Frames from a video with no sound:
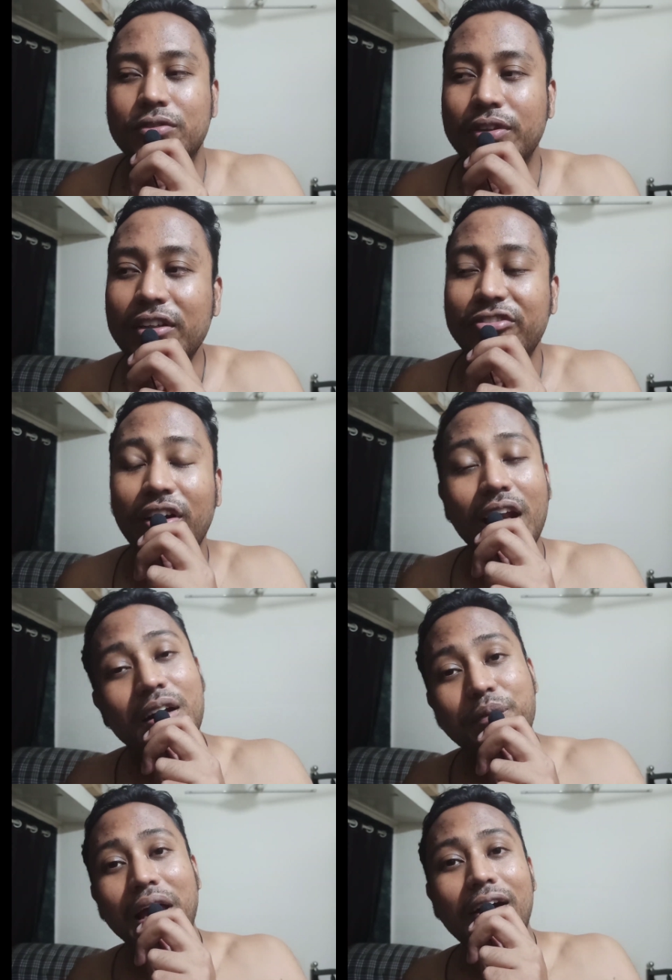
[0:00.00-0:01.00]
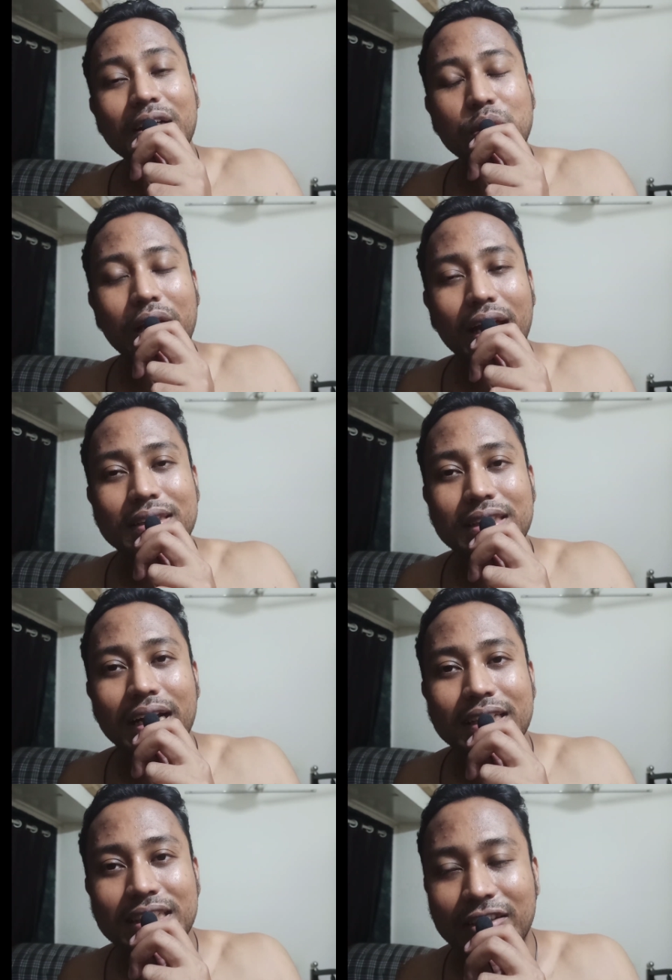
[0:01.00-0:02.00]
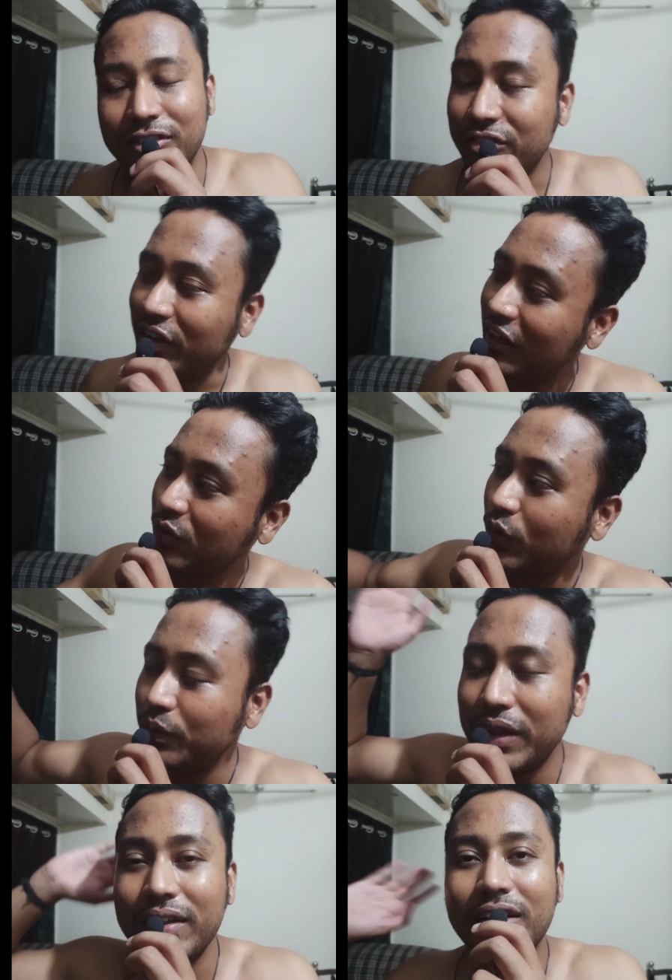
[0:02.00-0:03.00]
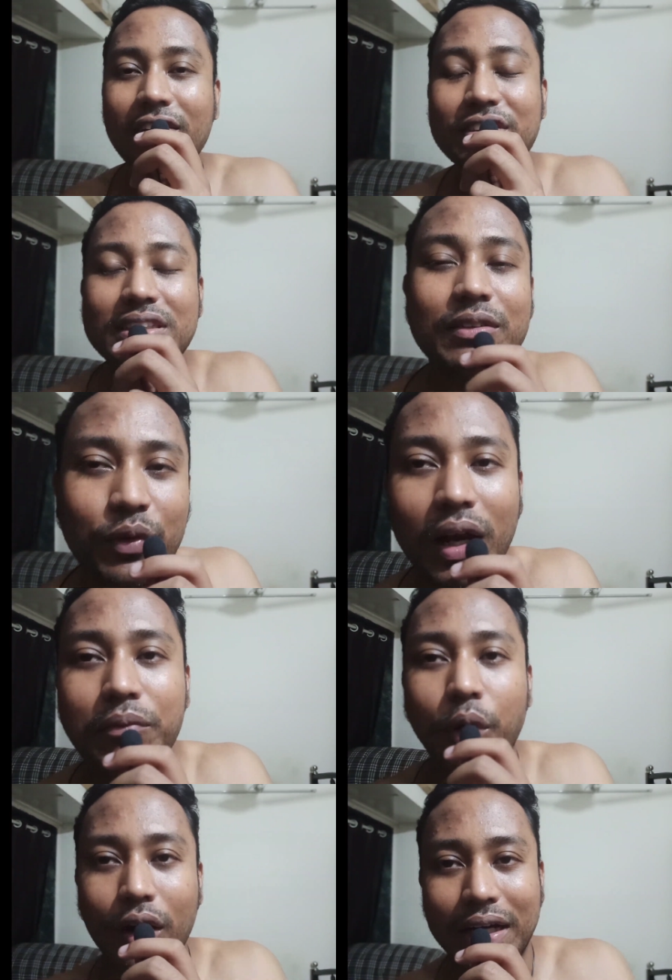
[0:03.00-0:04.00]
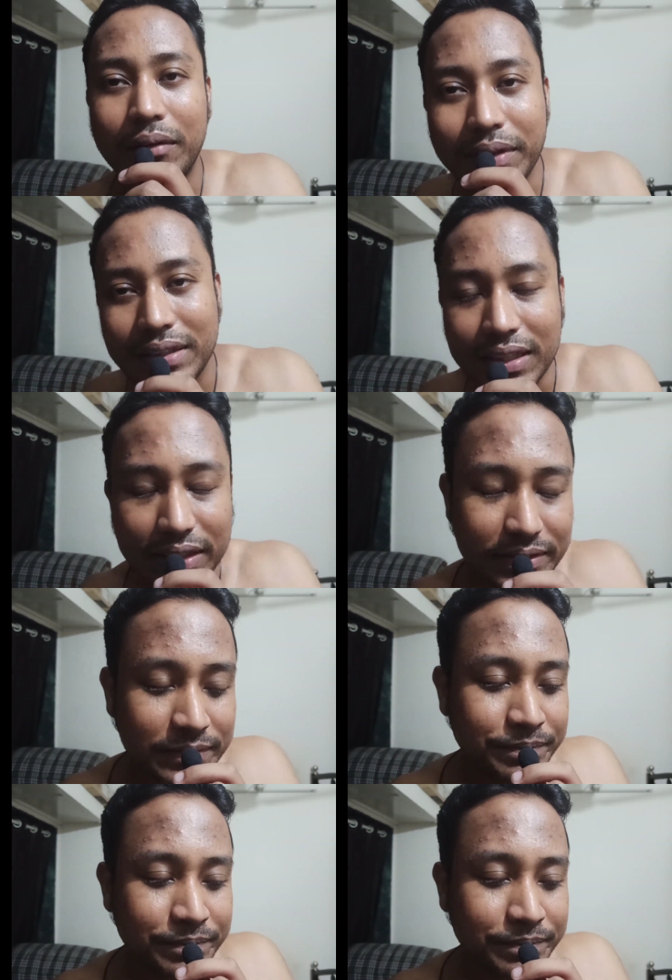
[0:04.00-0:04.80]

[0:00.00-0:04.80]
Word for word: फिर फलक भी आवाज़ उठाया जिया के साथ फिर फलक को भी एल्विश ने बोला भोंकना बंद कर